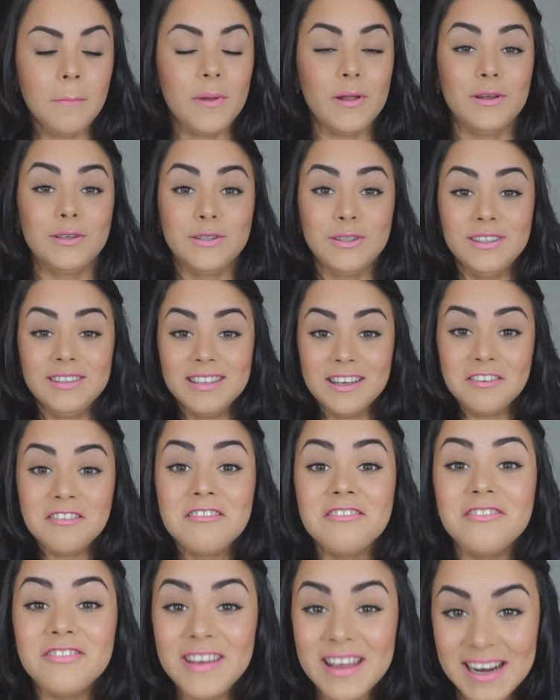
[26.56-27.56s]
Pero estoy
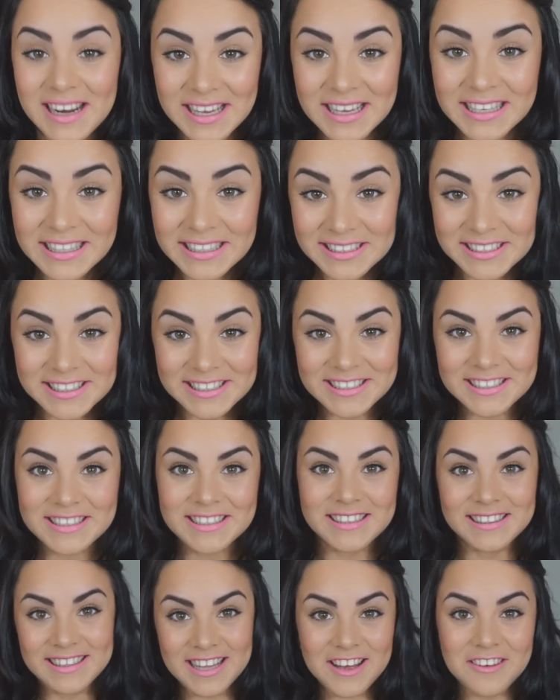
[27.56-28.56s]
tan feliz,
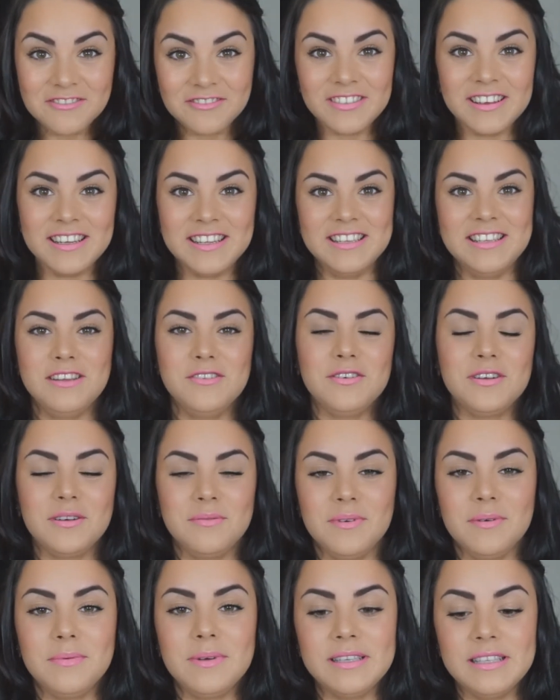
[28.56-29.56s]
tan feliz de lo
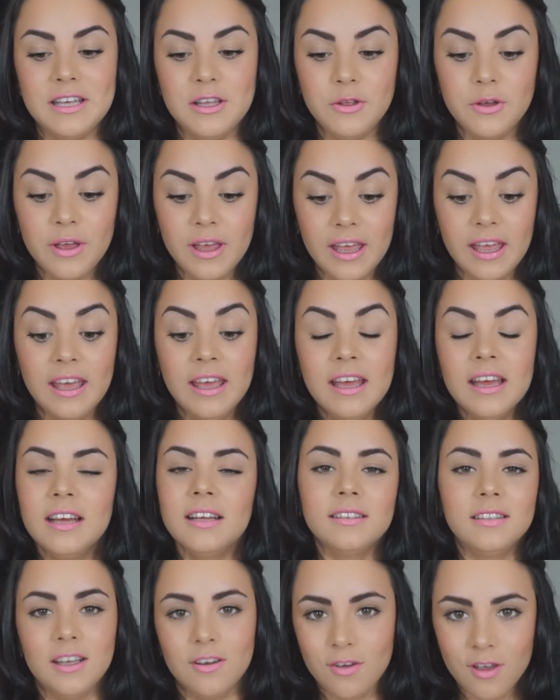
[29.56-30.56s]
que me ha pasado que
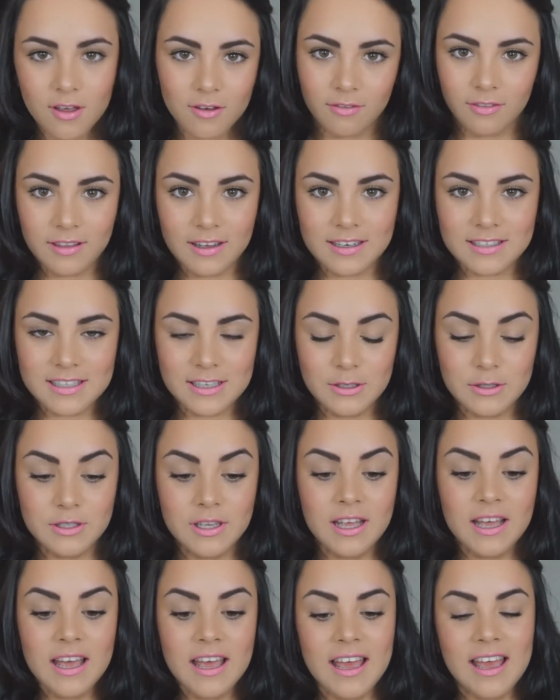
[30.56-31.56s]
tengo que contárselos.